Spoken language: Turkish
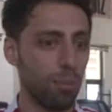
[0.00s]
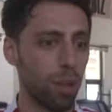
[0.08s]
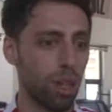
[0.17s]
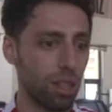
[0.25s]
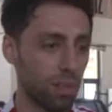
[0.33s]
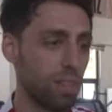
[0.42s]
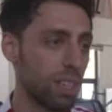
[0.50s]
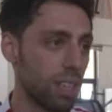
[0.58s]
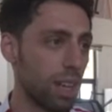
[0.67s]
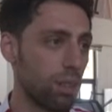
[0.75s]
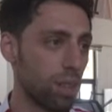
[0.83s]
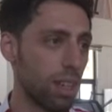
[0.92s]
başta fiziksel
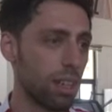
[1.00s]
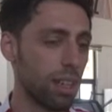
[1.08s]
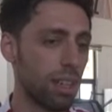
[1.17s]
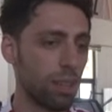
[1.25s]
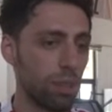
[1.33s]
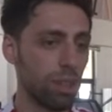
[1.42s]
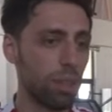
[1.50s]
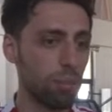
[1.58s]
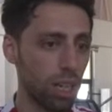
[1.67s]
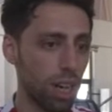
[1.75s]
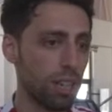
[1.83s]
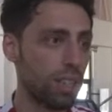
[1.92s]
özelliklerine özelliklerine göre
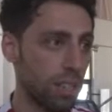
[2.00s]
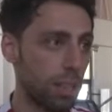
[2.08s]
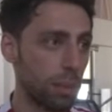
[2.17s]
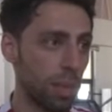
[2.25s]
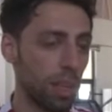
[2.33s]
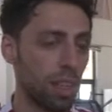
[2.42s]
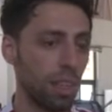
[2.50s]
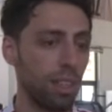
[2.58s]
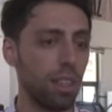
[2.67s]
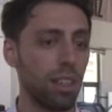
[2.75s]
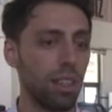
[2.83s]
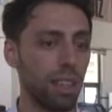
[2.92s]
de branş seçimi
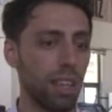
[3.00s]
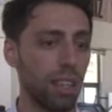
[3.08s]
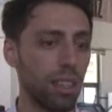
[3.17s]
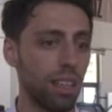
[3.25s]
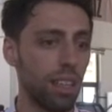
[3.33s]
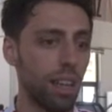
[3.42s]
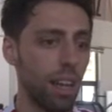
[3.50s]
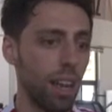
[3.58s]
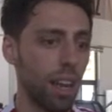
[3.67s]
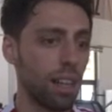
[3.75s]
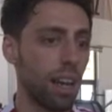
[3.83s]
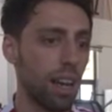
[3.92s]
e, gerekli.
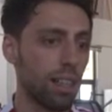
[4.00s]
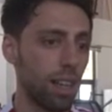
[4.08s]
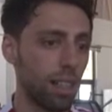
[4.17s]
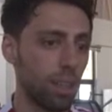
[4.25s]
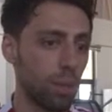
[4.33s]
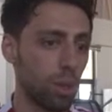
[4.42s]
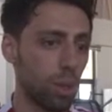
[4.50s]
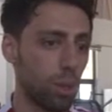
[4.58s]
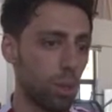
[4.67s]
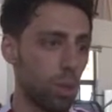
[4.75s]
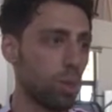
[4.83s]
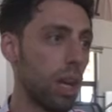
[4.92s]
E, kayaklı atlama
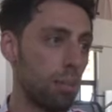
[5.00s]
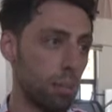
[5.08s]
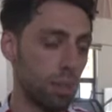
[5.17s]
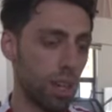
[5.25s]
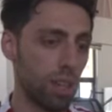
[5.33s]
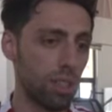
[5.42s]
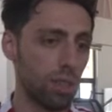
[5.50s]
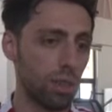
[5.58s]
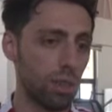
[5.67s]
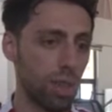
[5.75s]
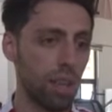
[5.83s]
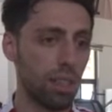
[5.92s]
çok özel bir branş.
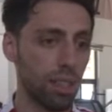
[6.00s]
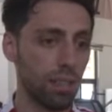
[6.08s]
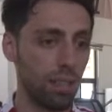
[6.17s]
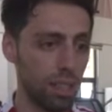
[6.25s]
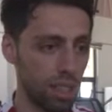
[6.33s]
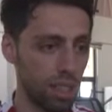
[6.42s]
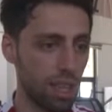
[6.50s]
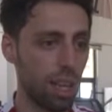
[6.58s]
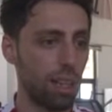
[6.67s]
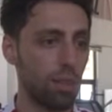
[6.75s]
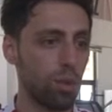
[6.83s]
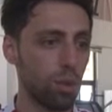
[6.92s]
Özellikle
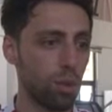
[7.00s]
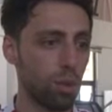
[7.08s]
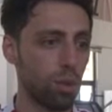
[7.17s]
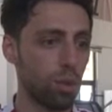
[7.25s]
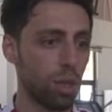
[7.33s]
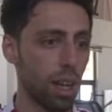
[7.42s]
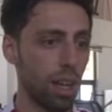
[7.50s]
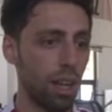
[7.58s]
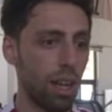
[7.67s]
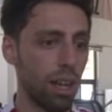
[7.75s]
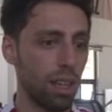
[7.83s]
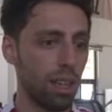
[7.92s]
fiziksel uygunluğun da
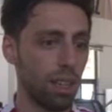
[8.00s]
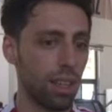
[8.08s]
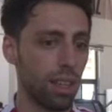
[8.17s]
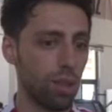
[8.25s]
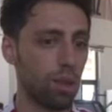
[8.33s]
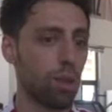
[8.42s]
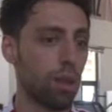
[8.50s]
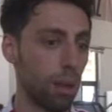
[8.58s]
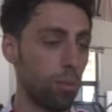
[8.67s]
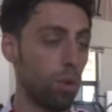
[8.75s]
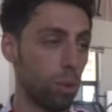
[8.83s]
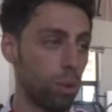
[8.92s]
e, çok
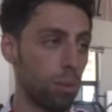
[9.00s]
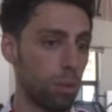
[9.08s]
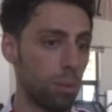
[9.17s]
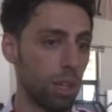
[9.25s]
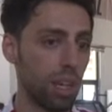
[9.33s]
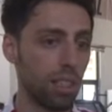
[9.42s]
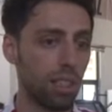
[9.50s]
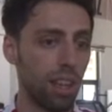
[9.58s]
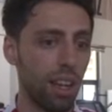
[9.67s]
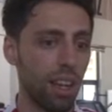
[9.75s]
önemli olduğu bir branş.